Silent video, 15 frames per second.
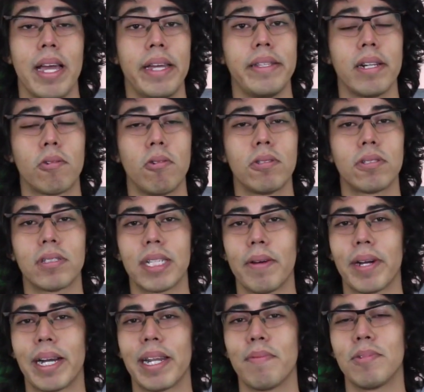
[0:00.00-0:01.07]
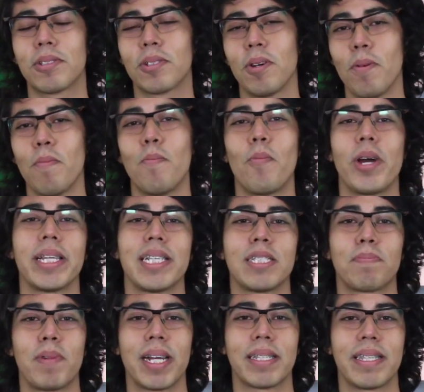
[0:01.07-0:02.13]
En el curso trabajaremos con
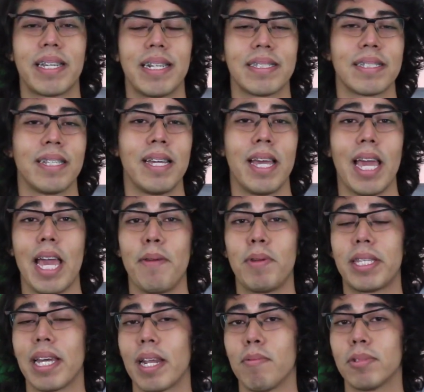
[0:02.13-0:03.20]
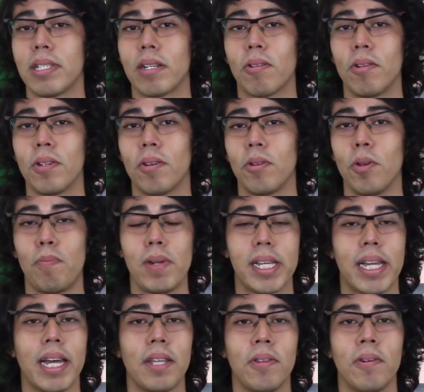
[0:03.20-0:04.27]
buenas prácticas, evitaremos el código
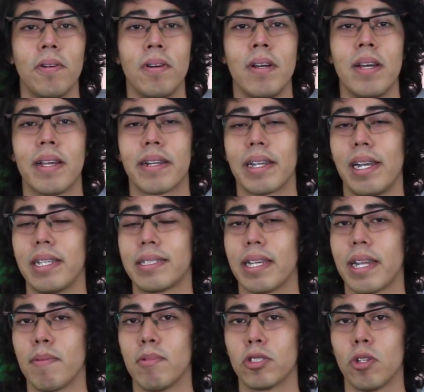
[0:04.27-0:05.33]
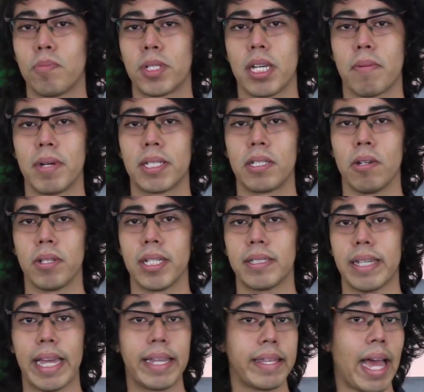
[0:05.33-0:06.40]
duplicado, realizaremos
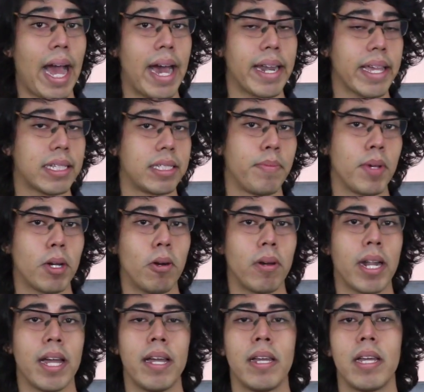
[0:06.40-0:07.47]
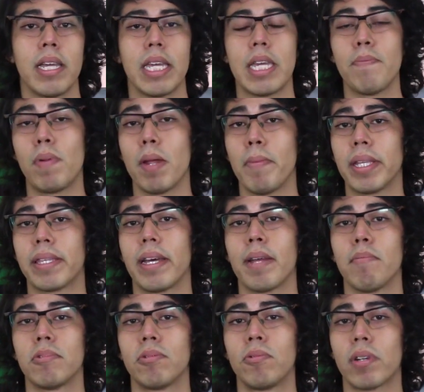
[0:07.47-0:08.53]
observaciones en áreas de mejora,
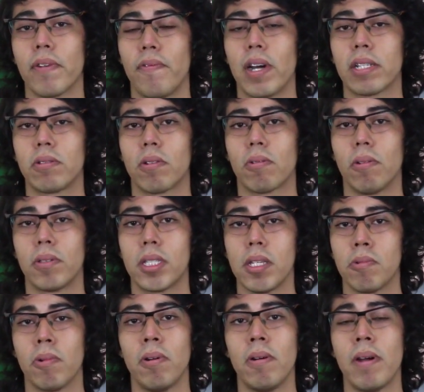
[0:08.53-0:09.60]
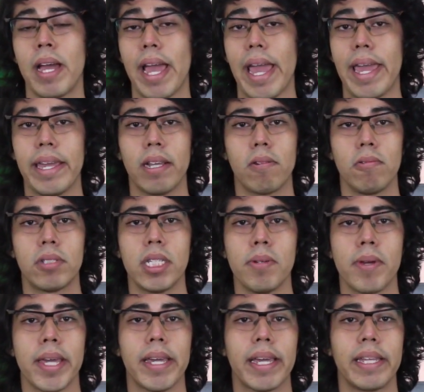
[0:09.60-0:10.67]
implementaremos un refactor continuo e
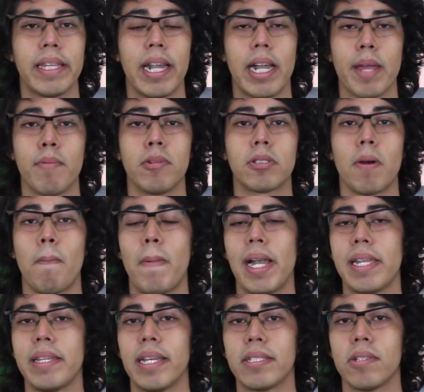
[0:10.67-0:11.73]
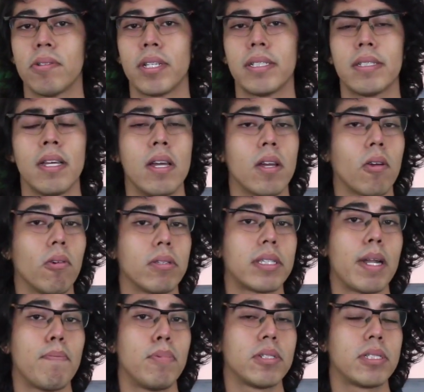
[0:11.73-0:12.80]
inclusive generaremos validaciones contra